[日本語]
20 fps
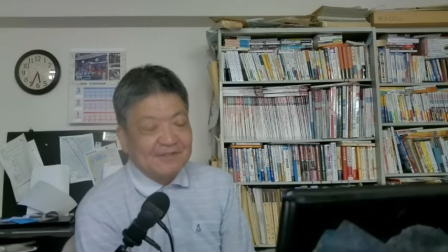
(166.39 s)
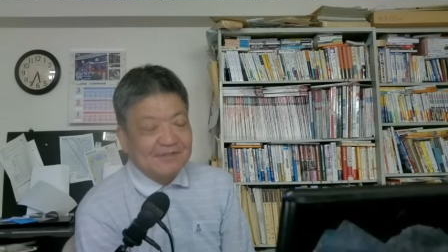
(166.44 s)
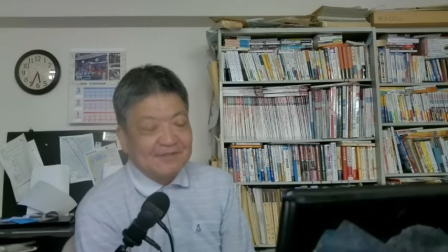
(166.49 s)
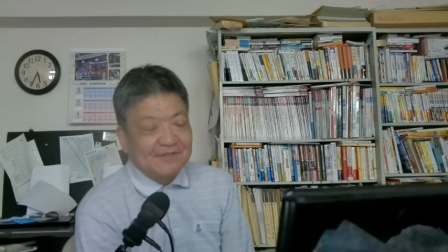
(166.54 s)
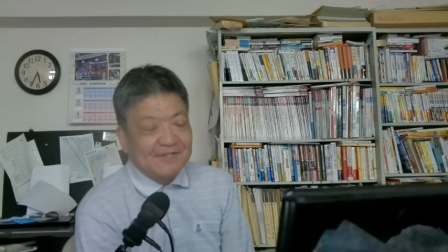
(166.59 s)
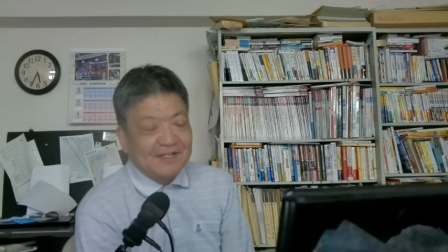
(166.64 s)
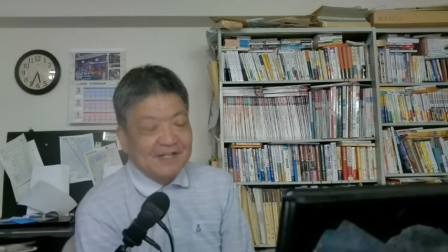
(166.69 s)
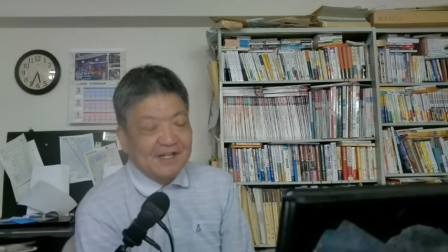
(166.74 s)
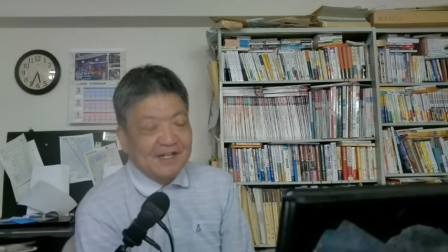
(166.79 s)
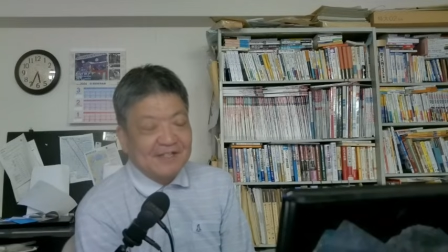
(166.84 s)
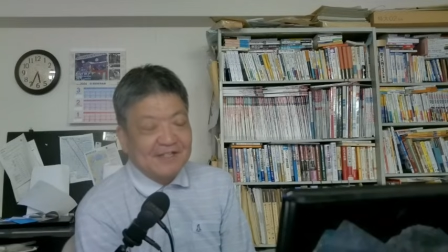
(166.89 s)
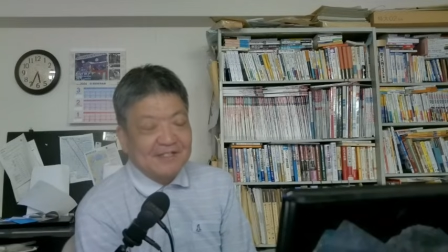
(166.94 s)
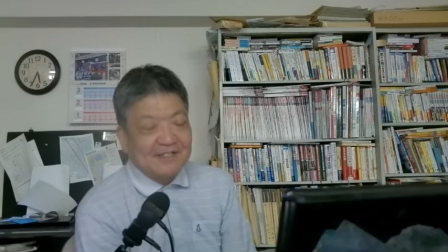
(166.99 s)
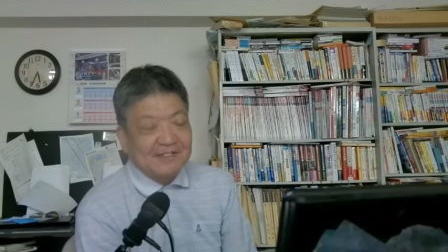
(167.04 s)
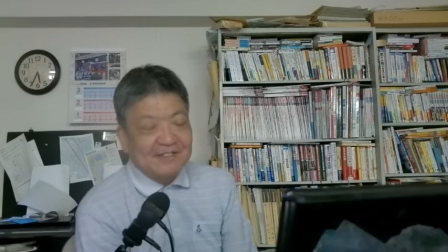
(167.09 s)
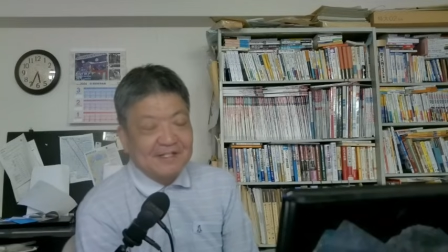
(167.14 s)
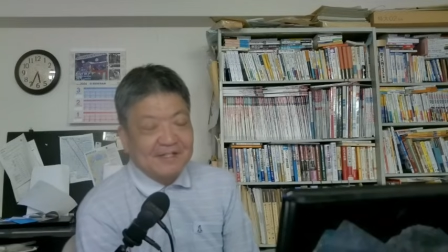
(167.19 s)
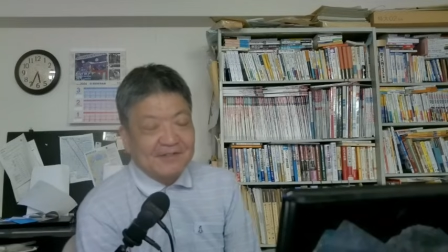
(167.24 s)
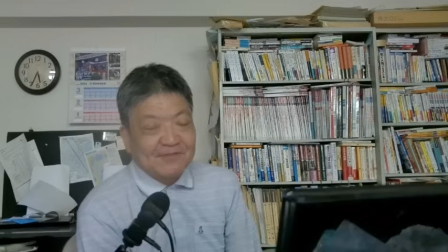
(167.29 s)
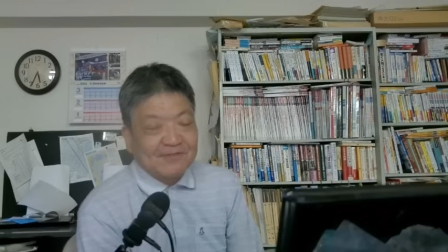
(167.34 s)
国がで
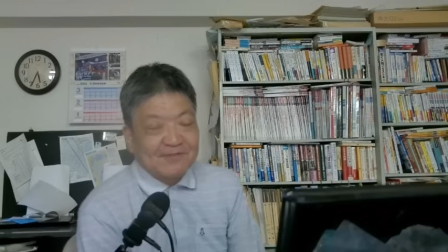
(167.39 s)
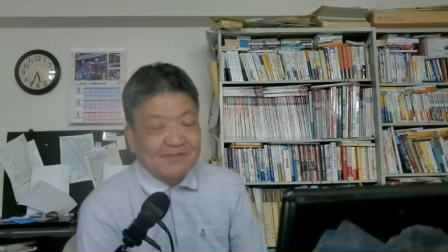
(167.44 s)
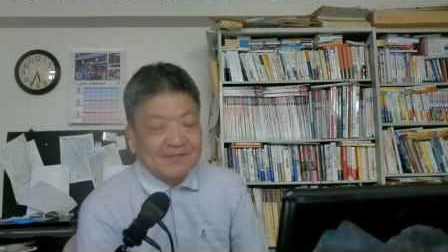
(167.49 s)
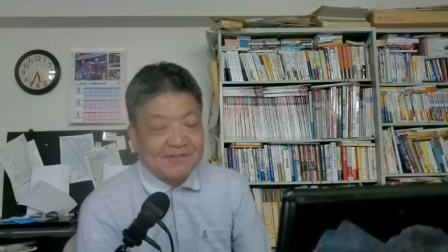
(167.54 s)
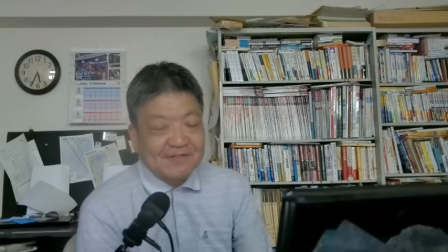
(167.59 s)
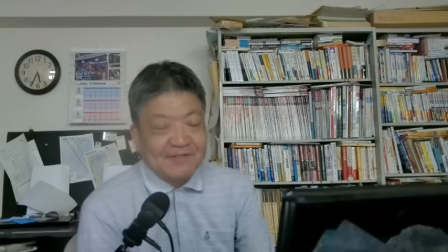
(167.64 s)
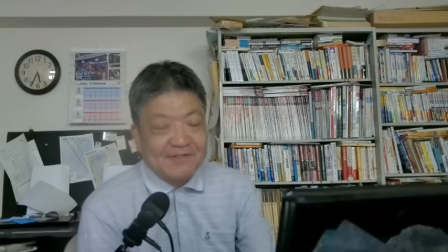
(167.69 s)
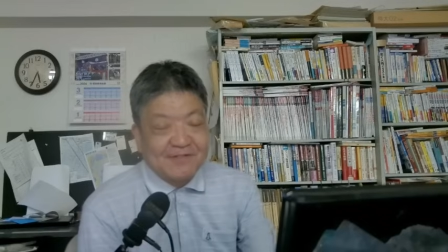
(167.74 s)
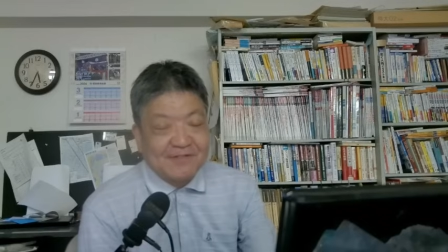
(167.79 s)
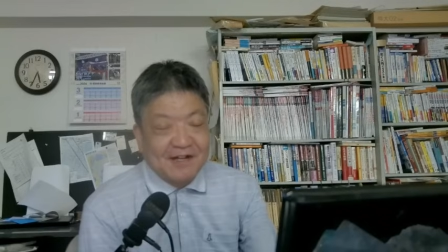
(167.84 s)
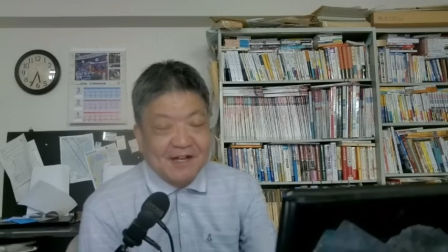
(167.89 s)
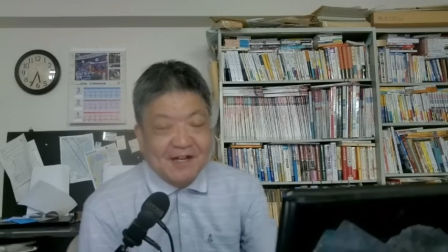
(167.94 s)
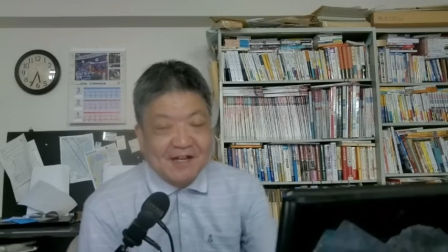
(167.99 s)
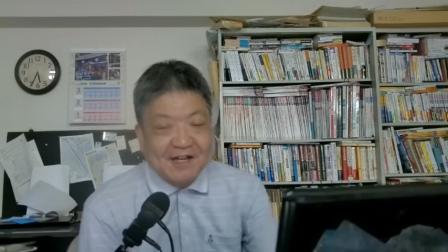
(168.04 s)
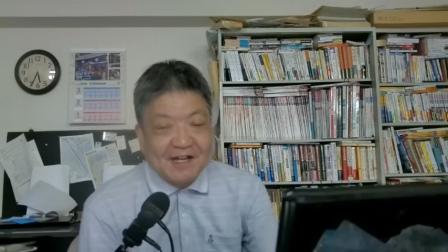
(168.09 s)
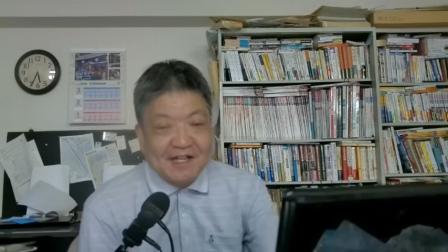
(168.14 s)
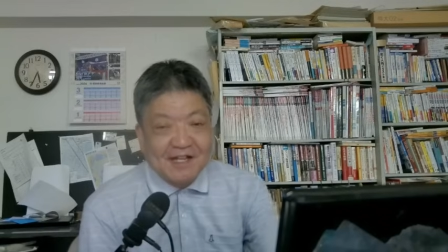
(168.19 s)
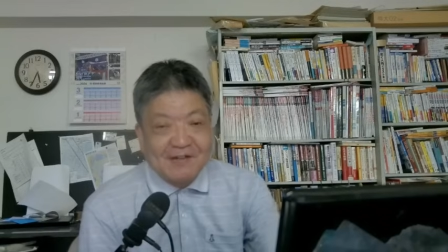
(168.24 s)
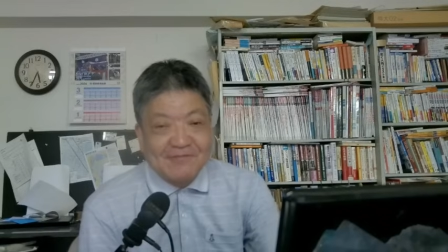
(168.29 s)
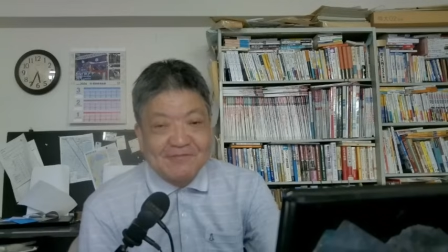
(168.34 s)
すねこの
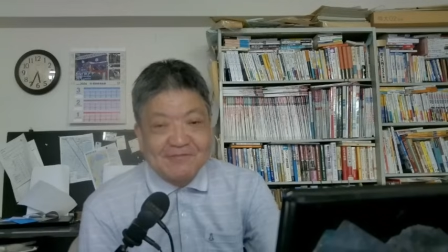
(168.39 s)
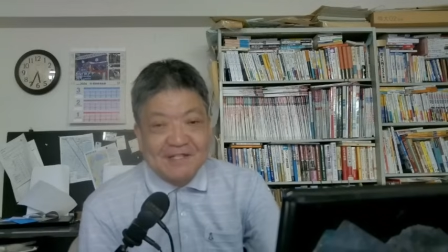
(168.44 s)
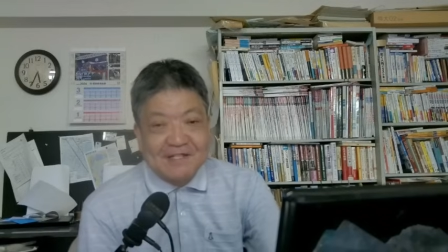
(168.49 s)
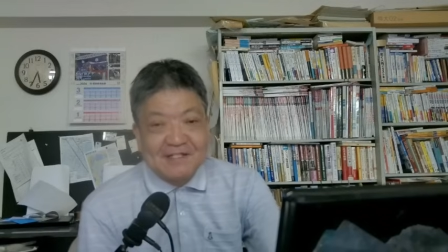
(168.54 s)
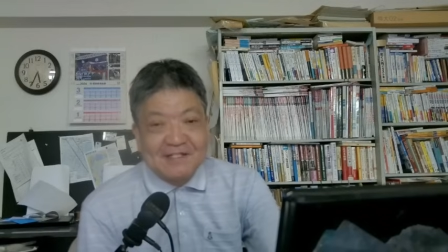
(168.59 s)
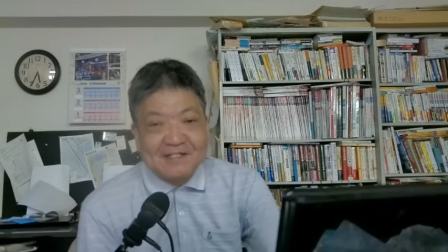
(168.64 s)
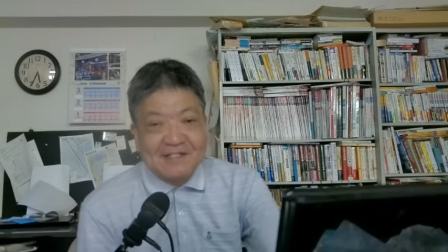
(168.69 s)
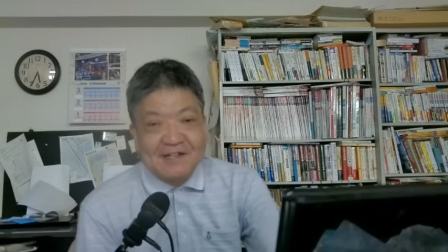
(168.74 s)
危うくなっ